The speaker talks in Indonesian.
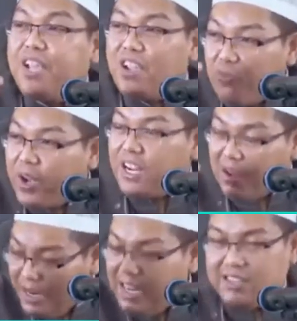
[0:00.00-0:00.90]
kehidupan anda.
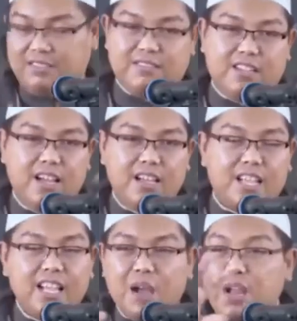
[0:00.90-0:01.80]
Benar.
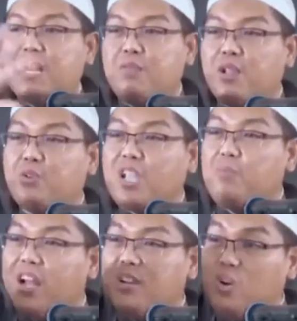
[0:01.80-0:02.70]
Saya nggak bilang 5 jus, saya
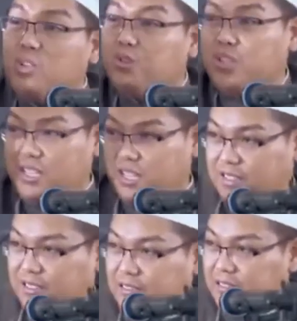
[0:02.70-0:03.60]
bilang 2 jus aja.
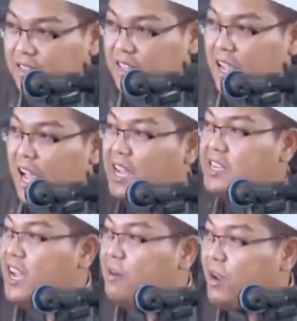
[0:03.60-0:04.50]

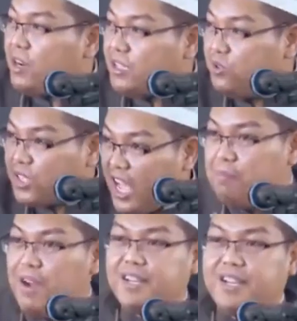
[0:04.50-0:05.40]
Anda hafal jus
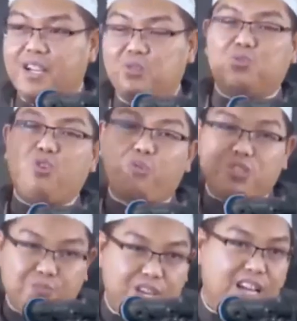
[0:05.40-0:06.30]
amma dengan juz
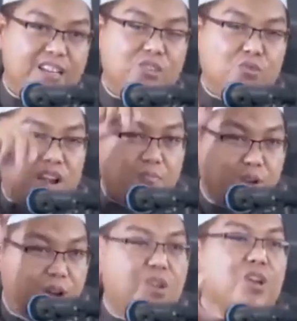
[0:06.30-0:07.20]
29, itu akan
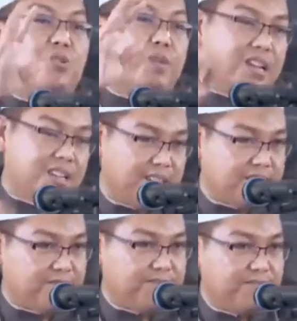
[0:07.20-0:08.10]
pengaruhi kehidupan anda.
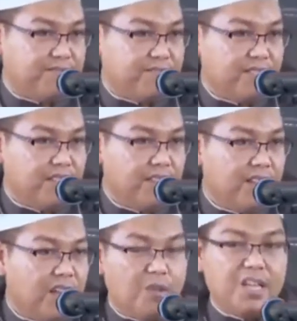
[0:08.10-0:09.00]

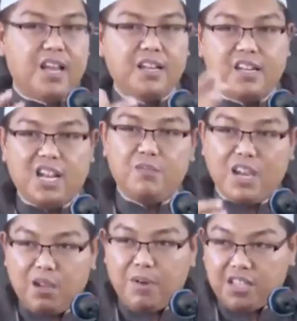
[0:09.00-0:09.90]
Apalagi anda dalami,
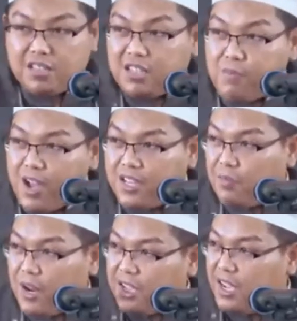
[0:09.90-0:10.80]
anda baca terjemahannya.
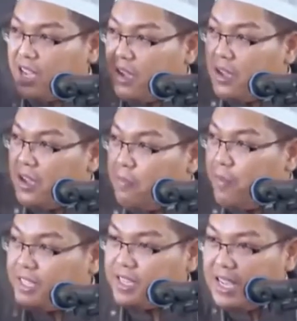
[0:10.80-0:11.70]
Apalagi anda
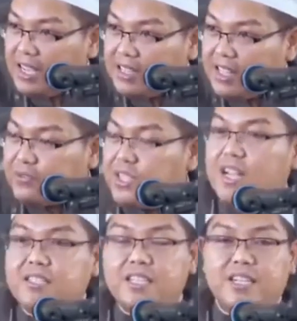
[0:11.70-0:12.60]
baca tafsiran
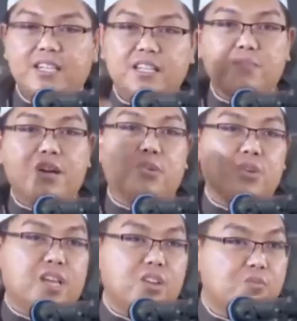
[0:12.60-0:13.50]
singkat. Itu yang pengaruhi
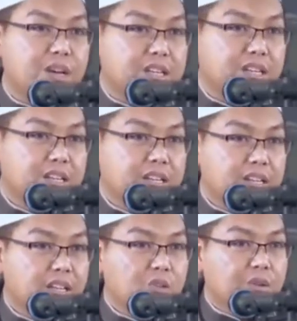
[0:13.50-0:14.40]
kehidupan
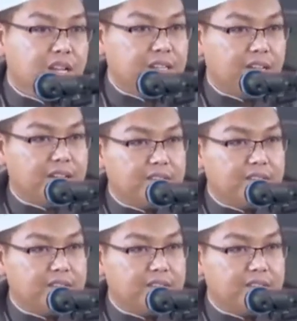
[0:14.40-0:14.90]
kehidupan anda.